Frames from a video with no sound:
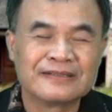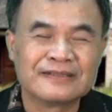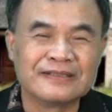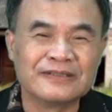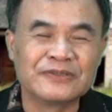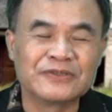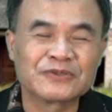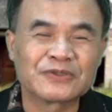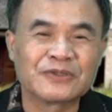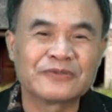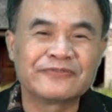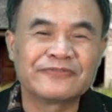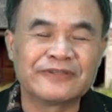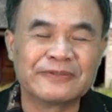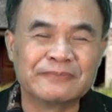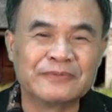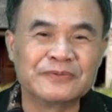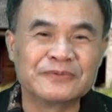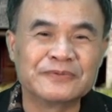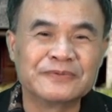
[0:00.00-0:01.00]
例如说
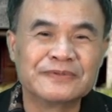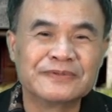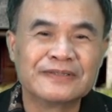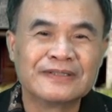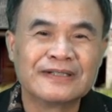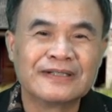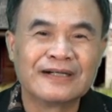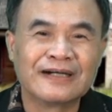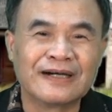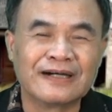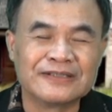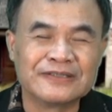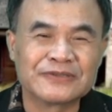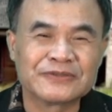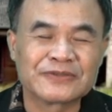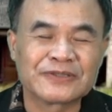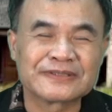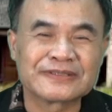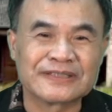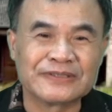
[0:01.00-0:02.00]
坟墓，啊，例
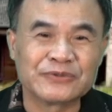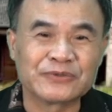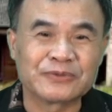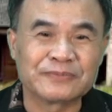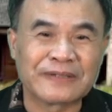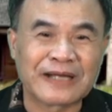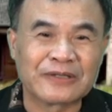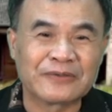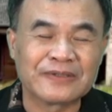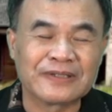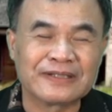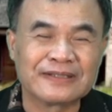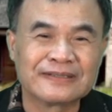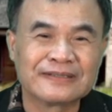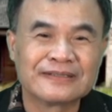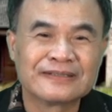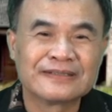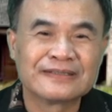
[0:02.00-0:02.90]
如说神主牌位。